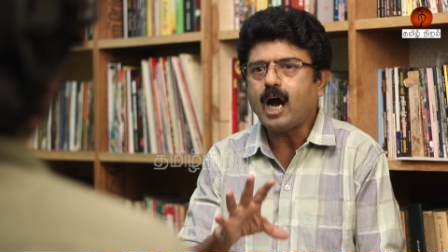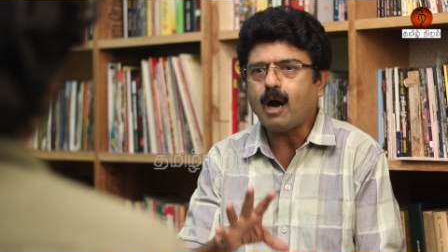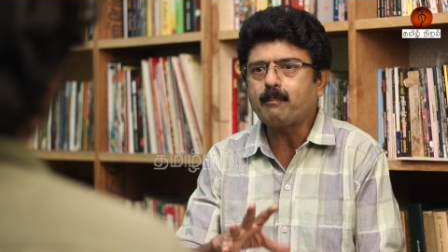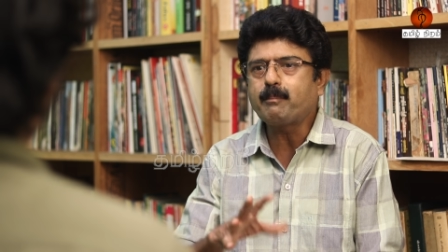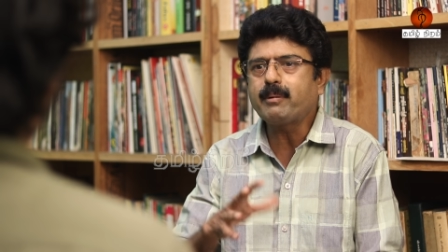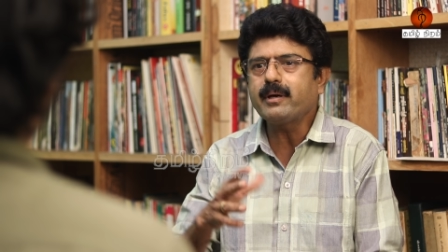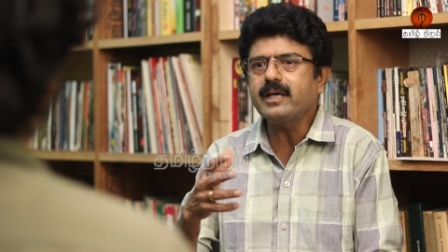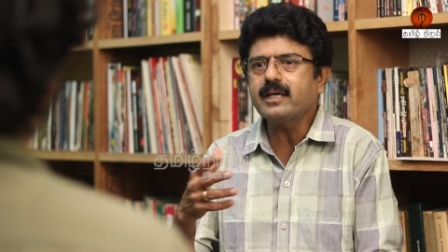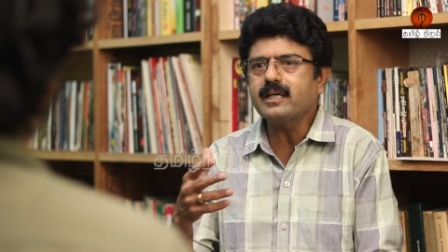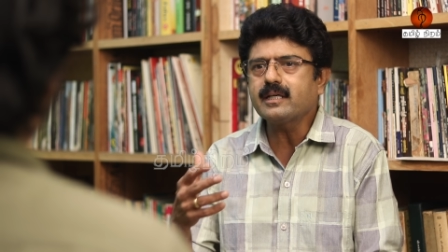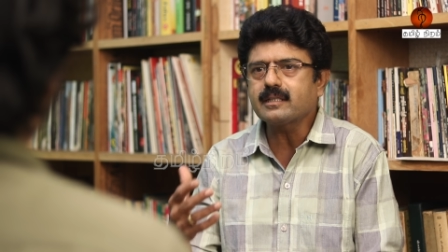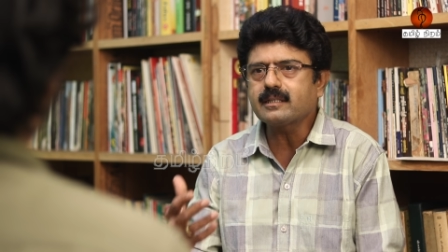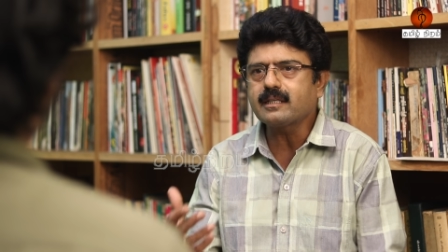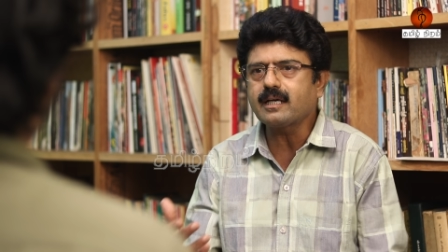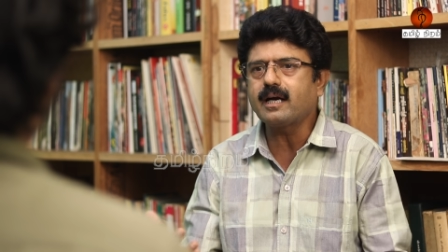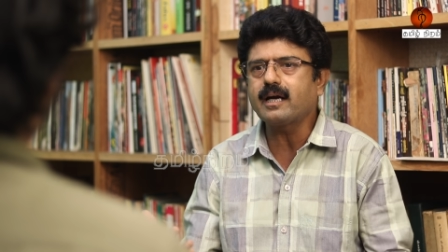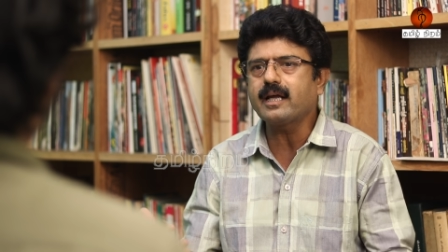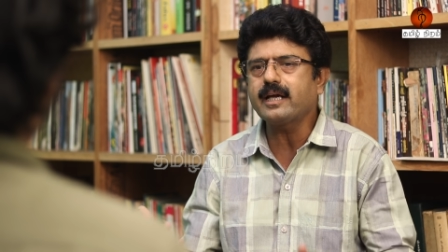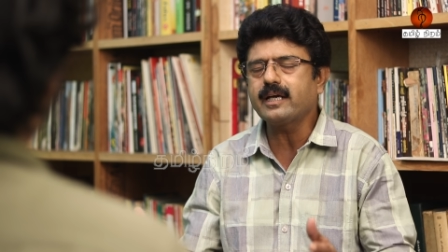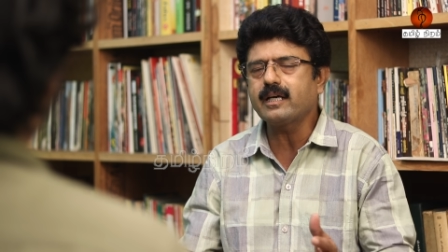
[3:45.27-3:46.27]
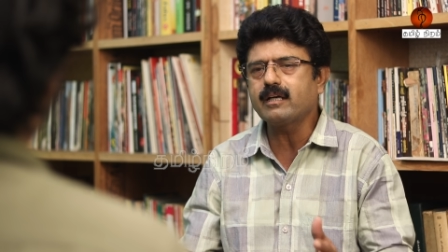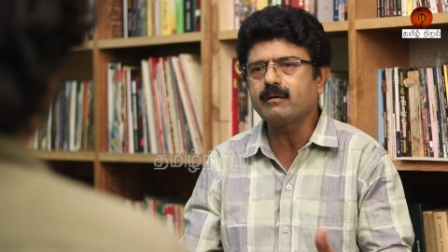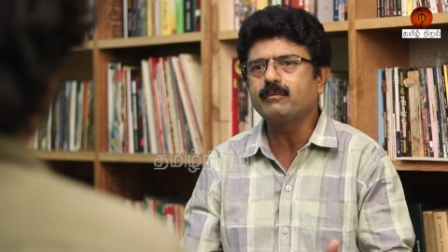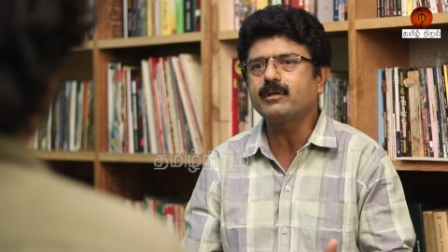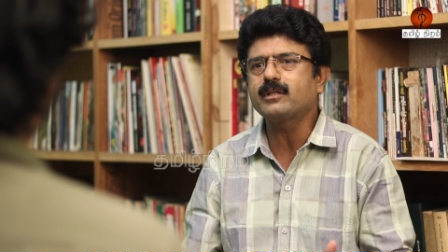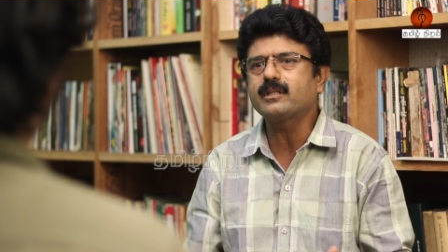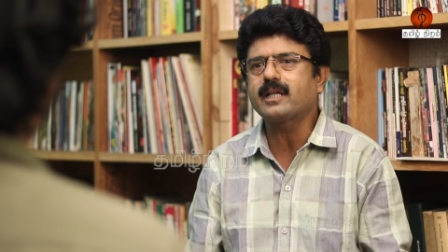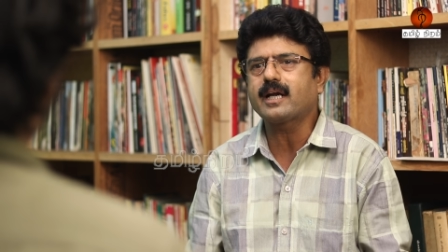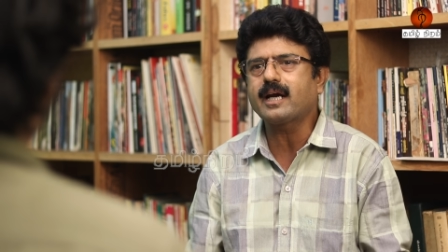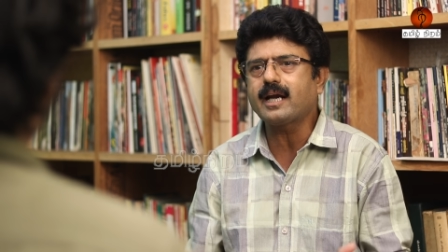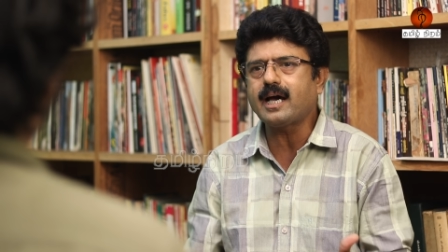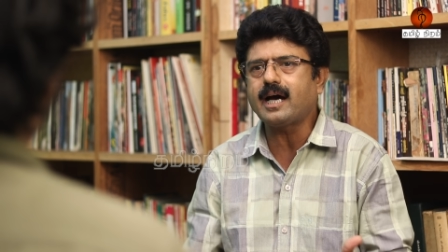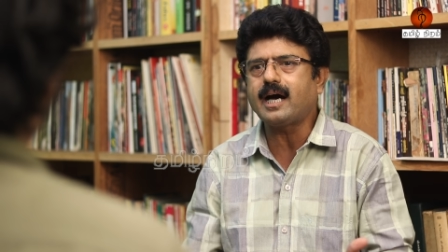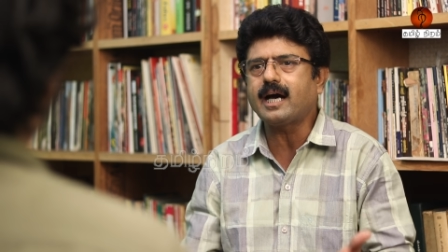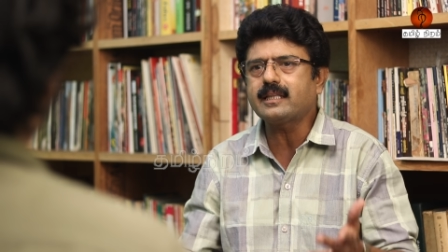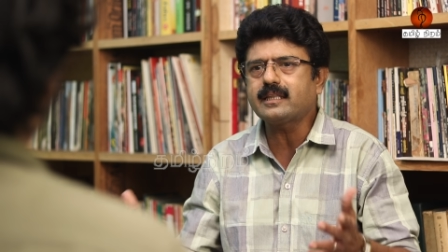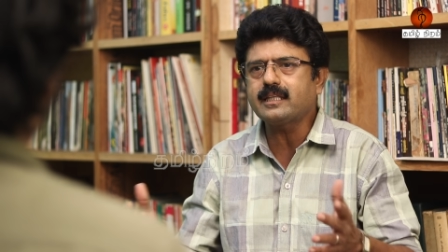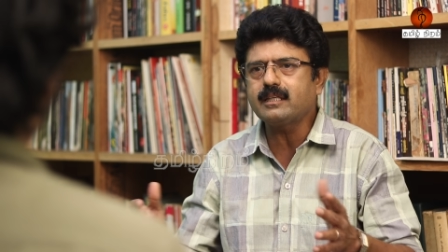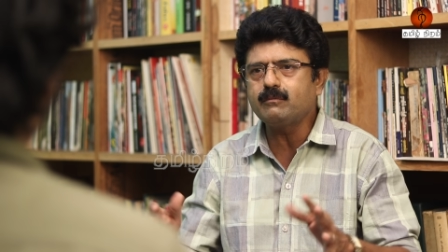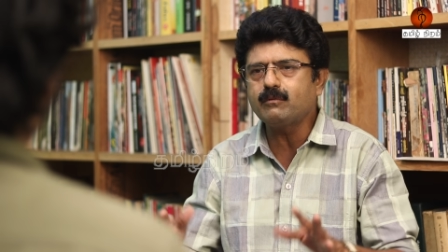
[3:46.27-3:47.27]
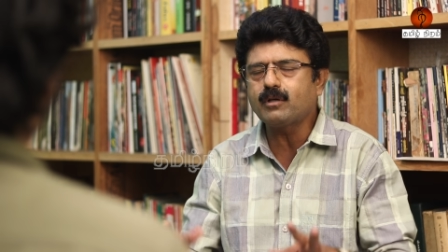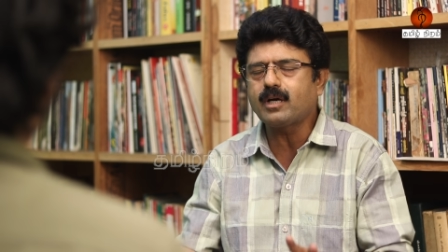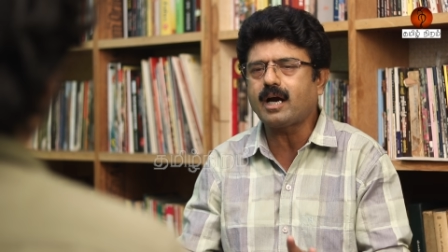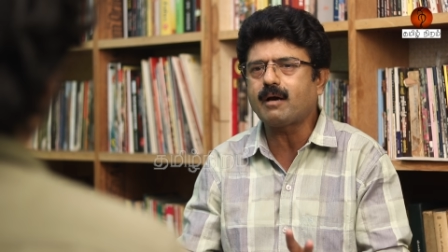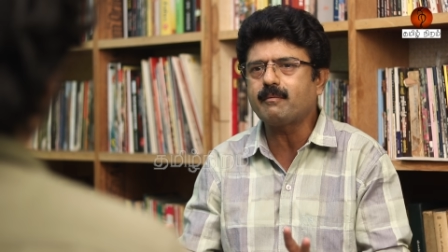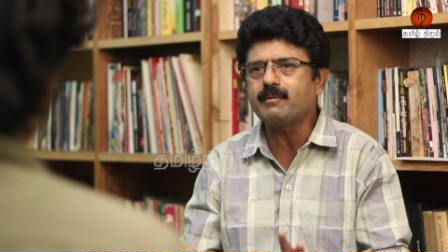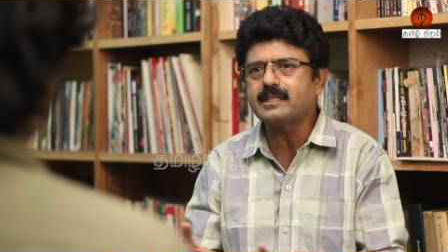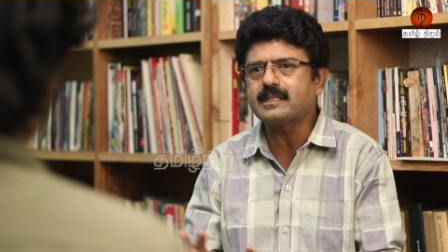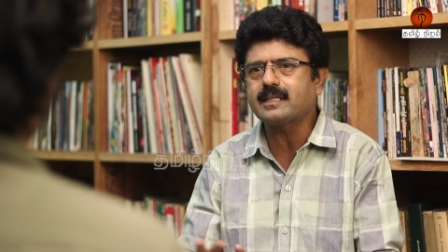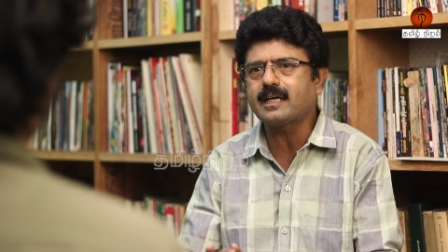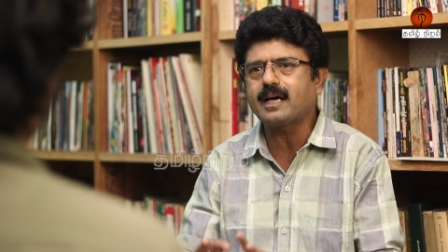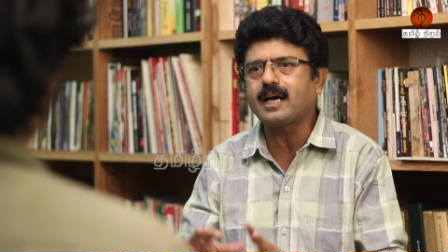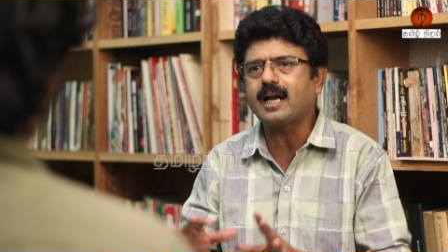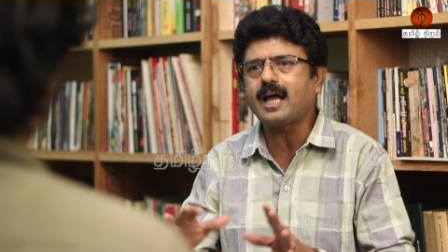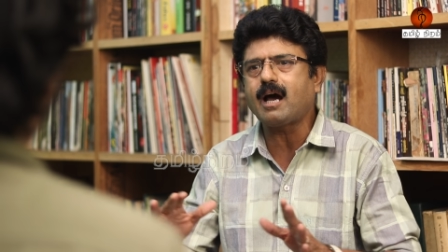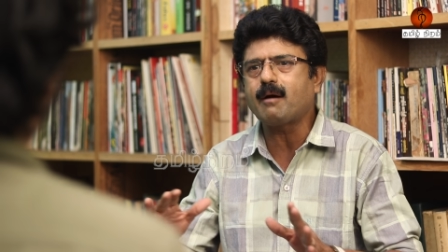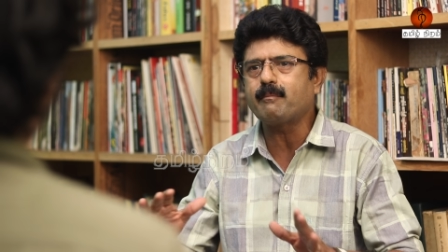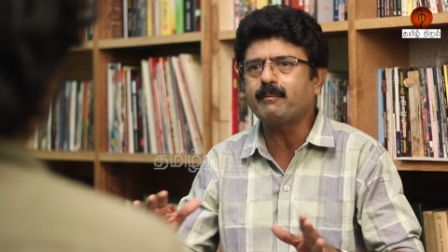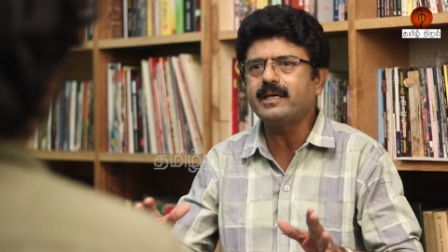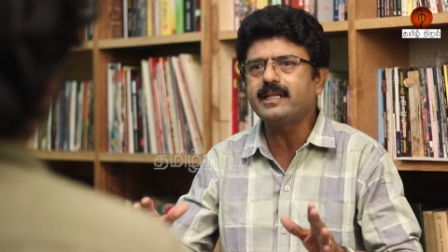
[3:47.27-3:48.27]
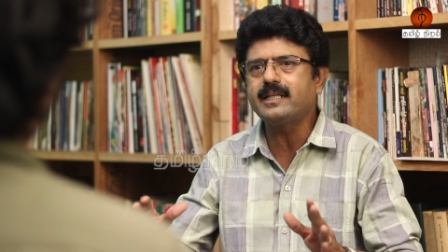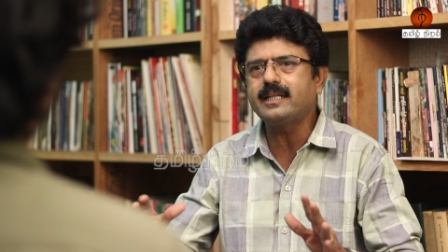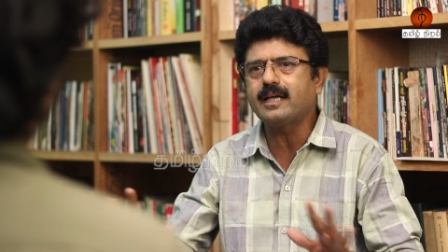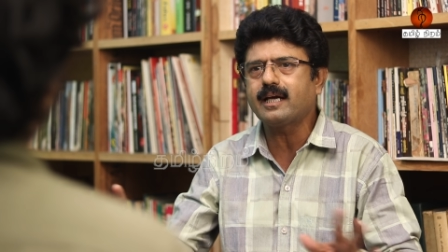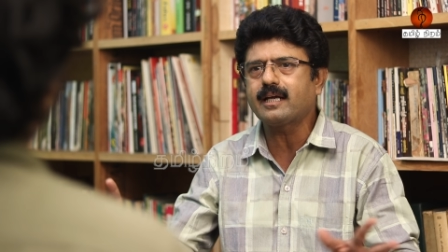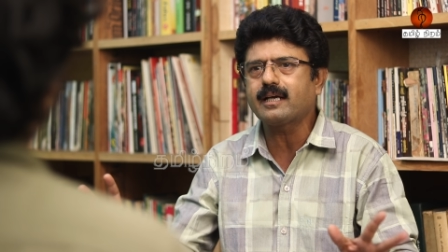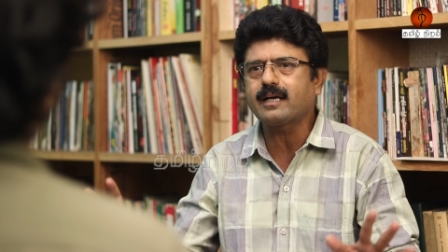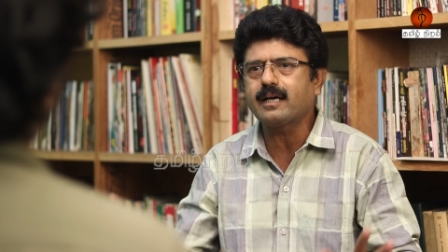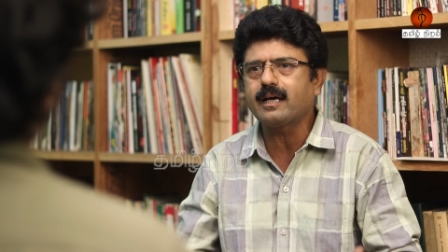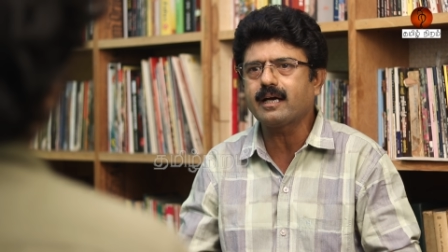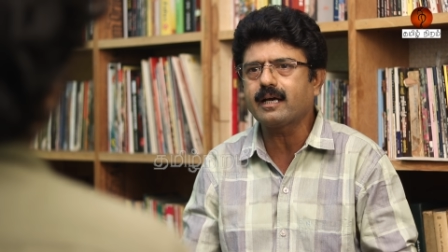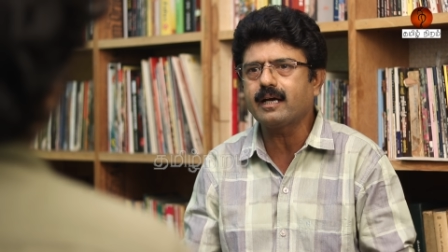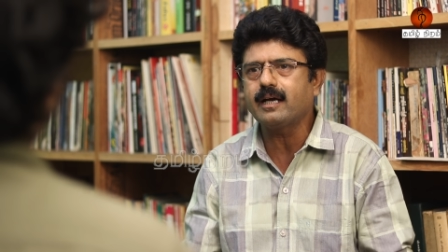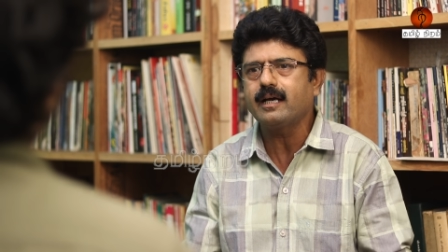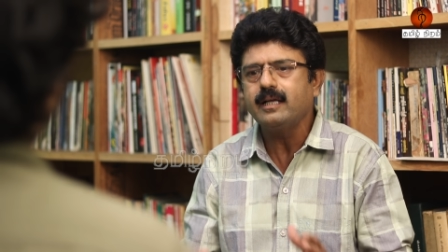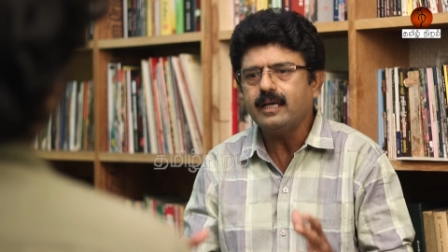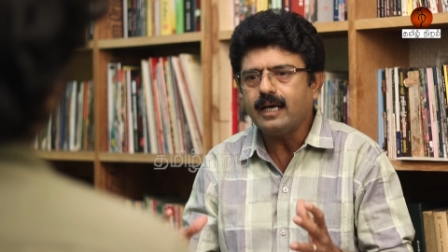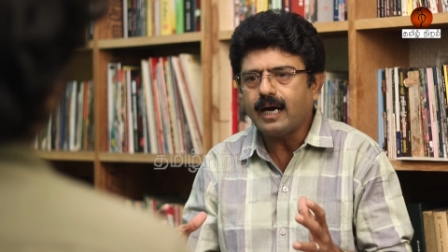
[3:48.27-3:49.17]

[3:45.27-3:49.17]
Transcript: அப்படிங்கிறதுனால என்னமோ தெரில அதிமுக அமைச்சர்கள்லாம் அமைதியாக இருக்காங்க